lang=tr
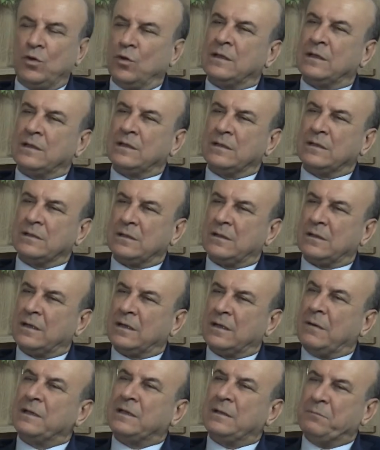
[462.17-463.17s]
yıllarında
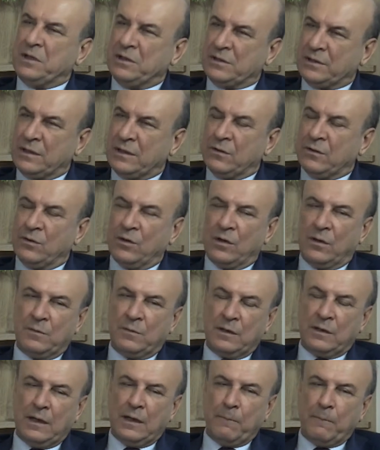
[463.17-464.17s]
rahmetli Priştine
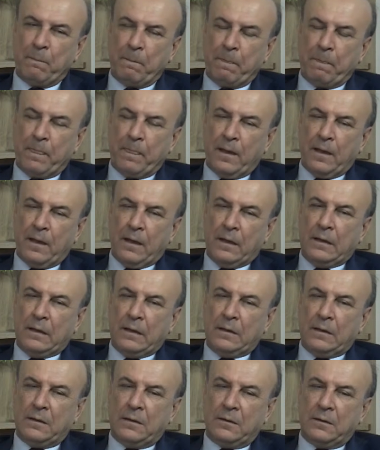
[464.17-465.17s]
döneminde
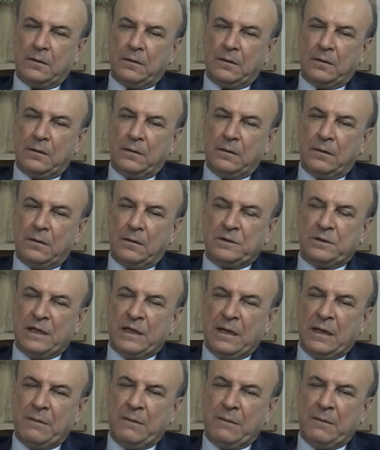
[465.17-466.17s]
e,
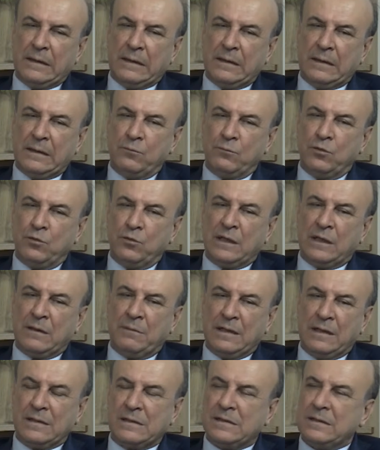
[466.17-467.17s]
şey benden
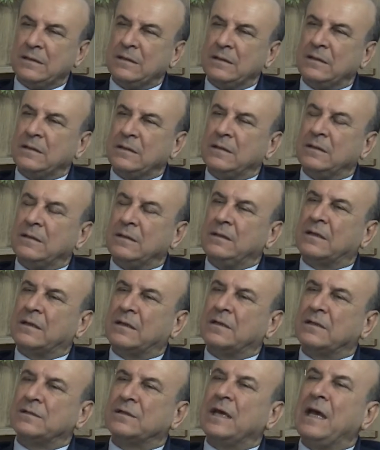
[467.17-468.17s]
Büyükşehir Belediyesi e,
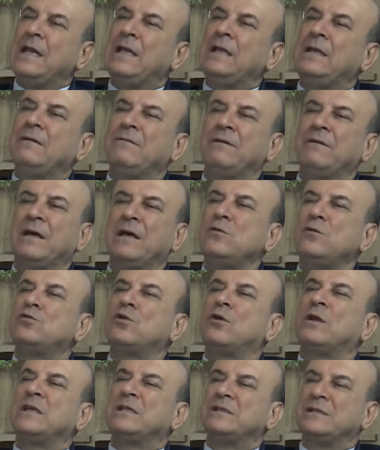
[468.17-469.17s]
yaklaşık 50 veya
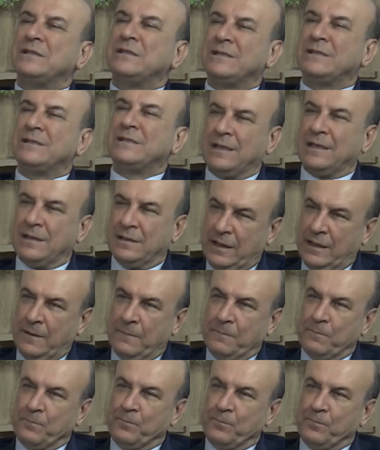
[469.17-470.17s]
100 öğrenci istedi şeye.
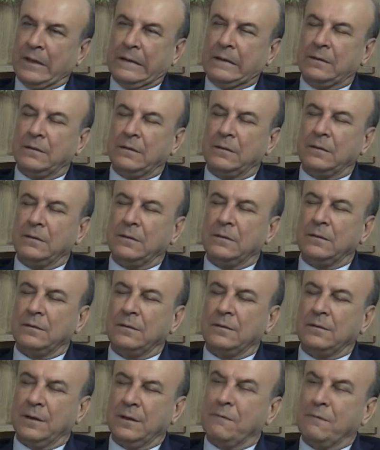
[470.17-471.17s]
E,
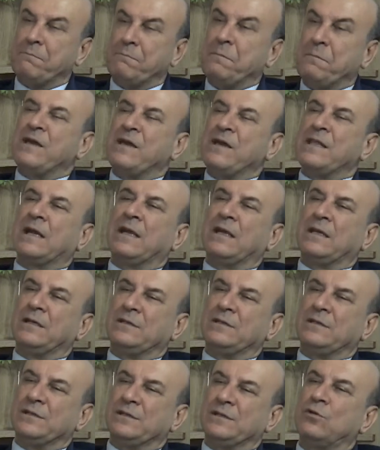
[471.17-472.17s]
bir fener alayı
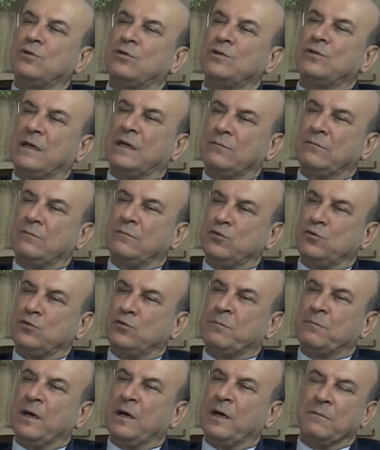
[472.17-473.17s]
için 29 Ekim
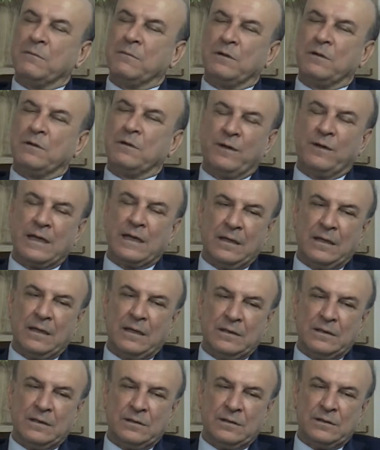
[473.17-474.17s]
Cumhuriyet Bayramı'nın fener
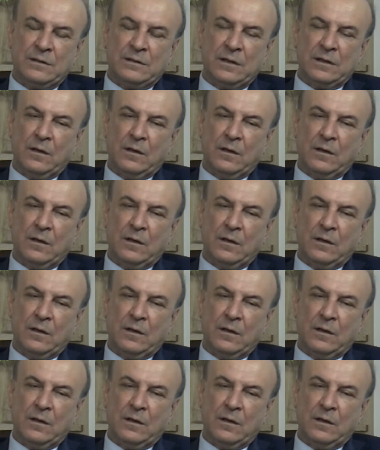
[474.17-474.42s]
alayı için.